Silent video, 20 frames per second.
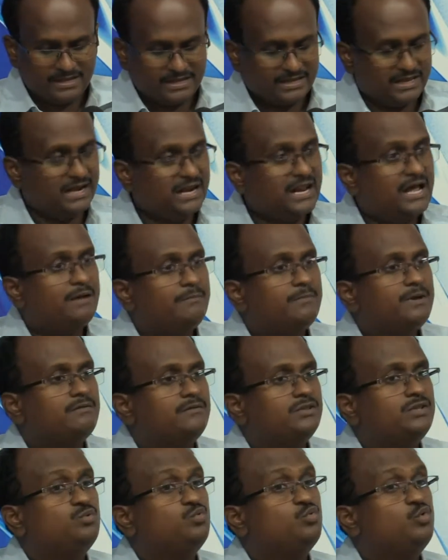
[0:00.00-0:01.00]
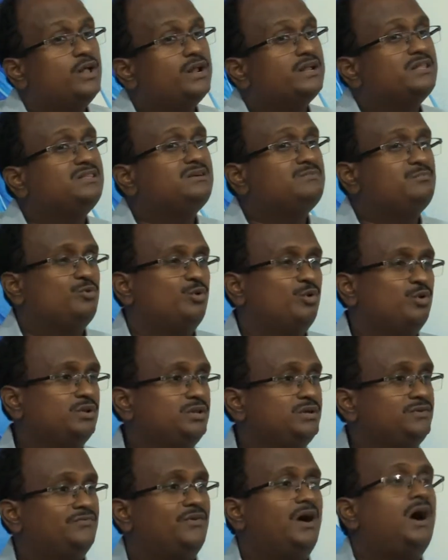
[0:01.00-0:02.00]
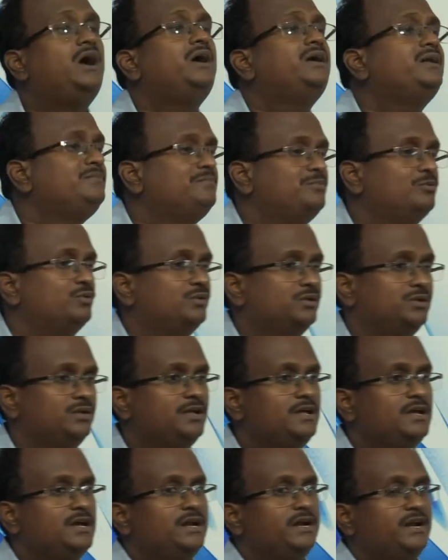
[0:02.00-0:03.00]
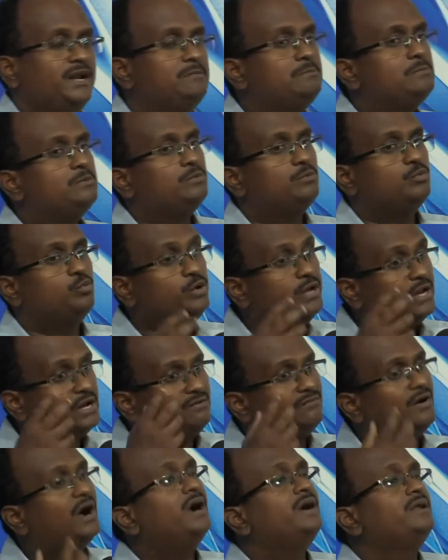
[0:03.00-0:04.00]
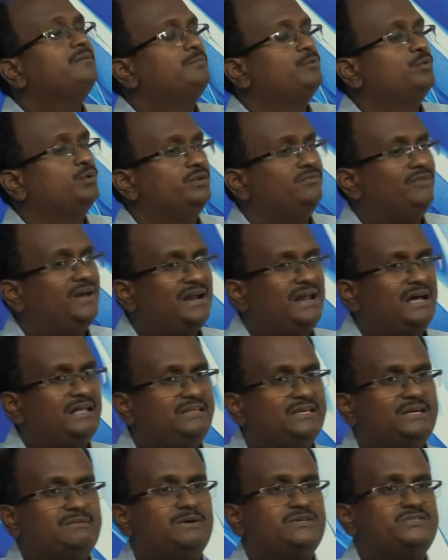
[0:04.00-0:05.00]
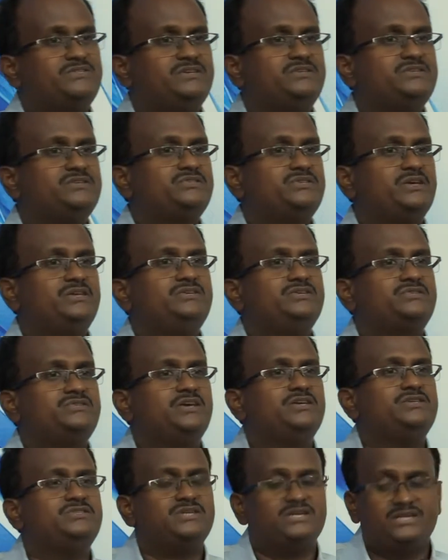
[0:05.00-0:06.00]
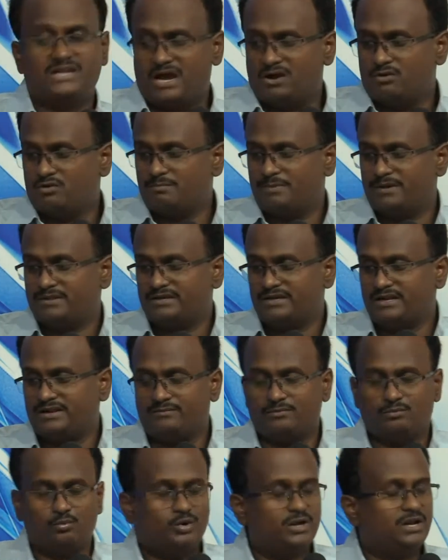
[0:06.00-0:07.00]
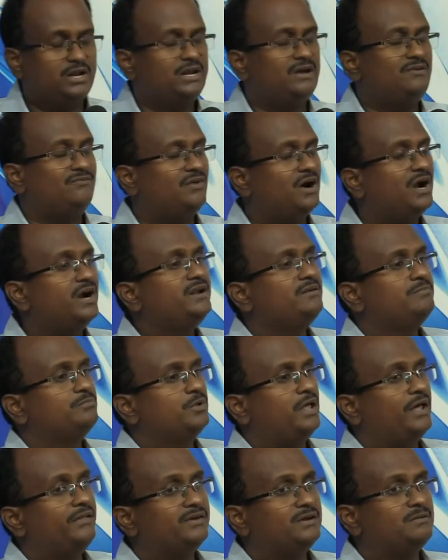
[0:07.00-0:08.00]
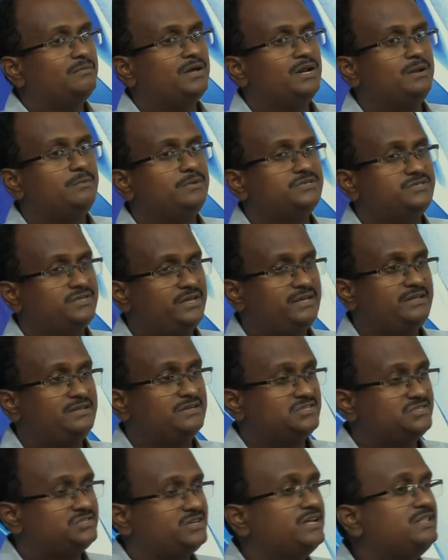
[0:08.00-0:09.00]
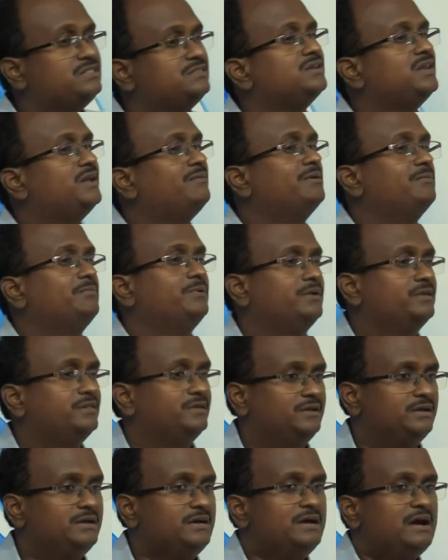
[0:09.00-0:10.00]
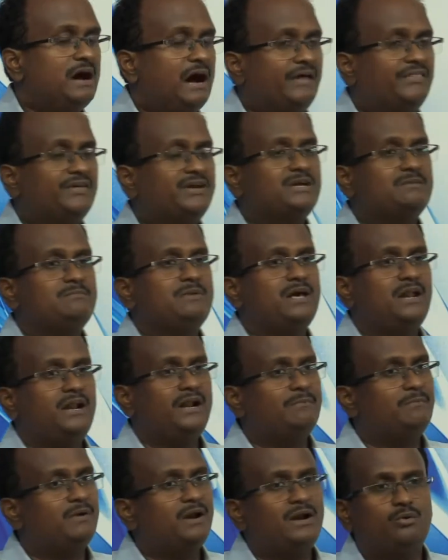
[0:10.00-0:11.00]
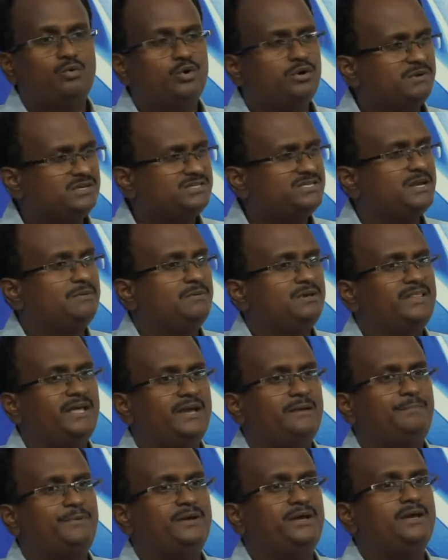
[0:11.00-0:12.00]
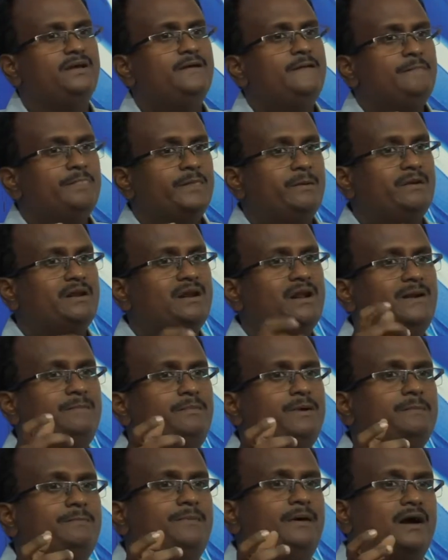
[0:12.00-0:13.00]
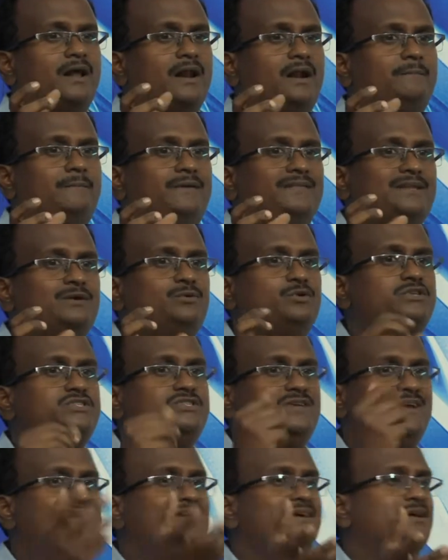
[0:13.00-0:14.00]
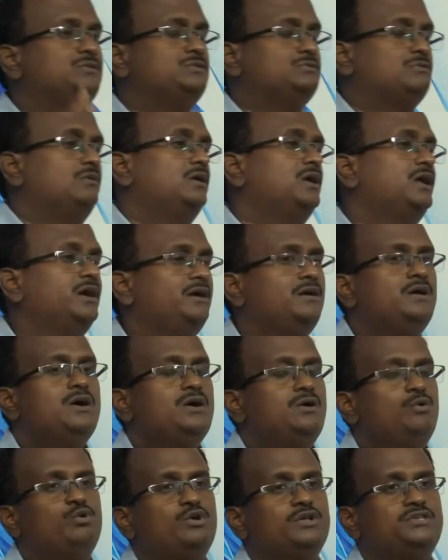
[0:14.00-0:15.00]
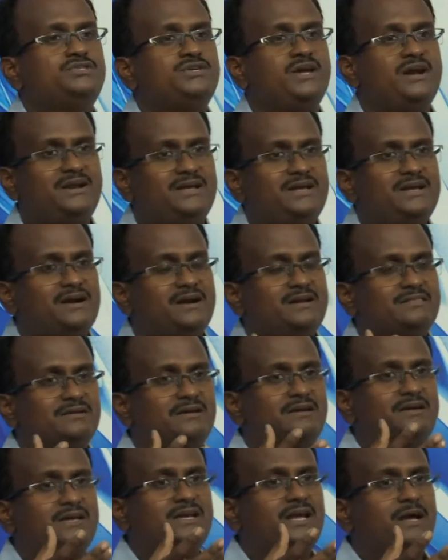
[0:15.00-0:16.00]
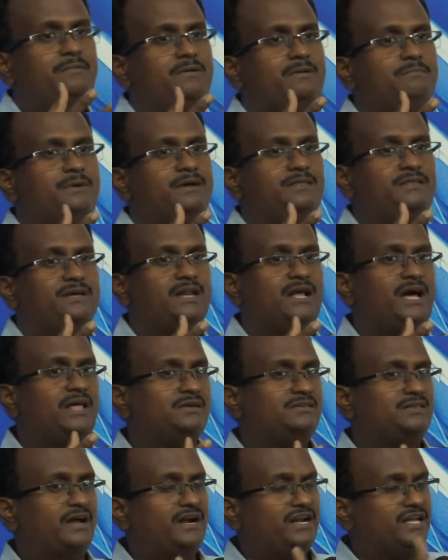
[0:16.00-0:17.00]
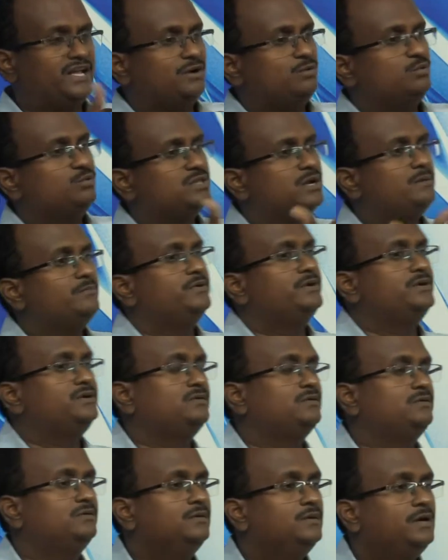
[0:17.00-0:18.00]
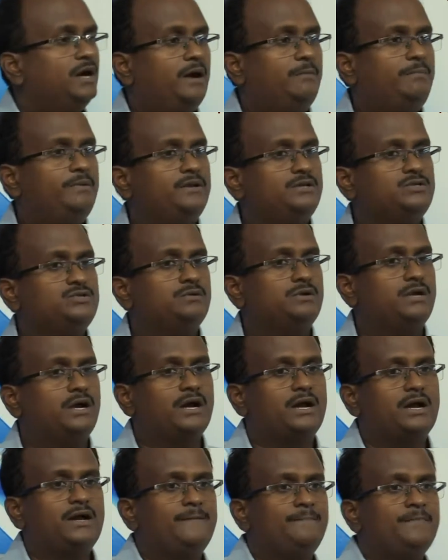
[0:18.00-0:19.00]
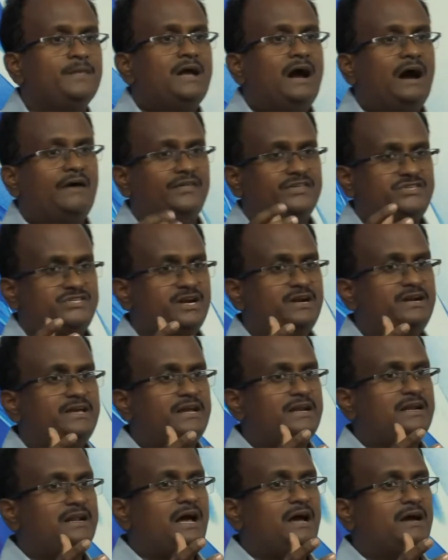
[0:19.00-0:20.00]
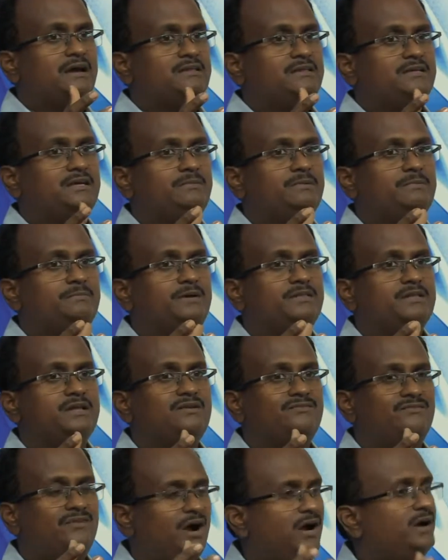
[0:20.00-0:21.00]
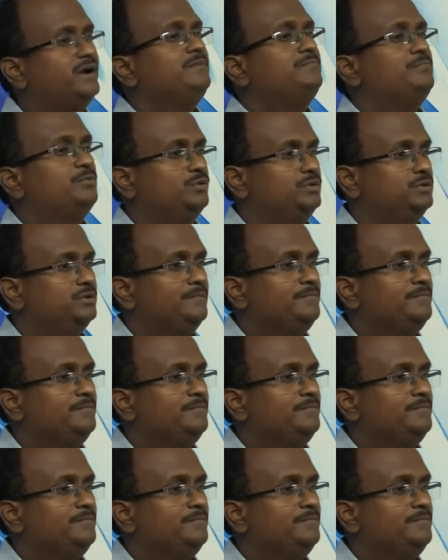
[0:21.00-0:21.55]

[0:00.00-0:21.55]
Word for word: எல்லாமே வந்து உலர்ந்து போகுது வாடி போகுது நம்ம உடல் வாடி போகுது வேலை அதிகமாக செஞ்சு செஞ்சு செஞ்சு என்ன ஆகும்னு பார்த்தீங்கன்னா உடல்லாம் வாடி போகுது அதுக்கு மேலே நம்ம செய்யறதுக்கு ஸ்ட்ரென்த் இல்லாமல் போயிடுது அதுக்கு மேலே நம்மளால் ஒன்றுமே செய்ய இதை எப்படி நம்ம ரிலேட் பண்ணி பார்க்கலாம்னு பார்த்தீங்கன்னா ஒரு செடி எடுத்துக்கோங்களேன் ஒரு செடி எடுத்துக்கிட்டிங்க அப்படின்னு பார்த்தீங்கன்னா அது தண்ணியே ஊற்றாமல் விட்டுட்டோம் அப்படின்னு சொன்னாக்கா அந்த செடி என்ன ஆகுது அப்படின்னு பார்த்தீங்கன்னா வாடி போகுது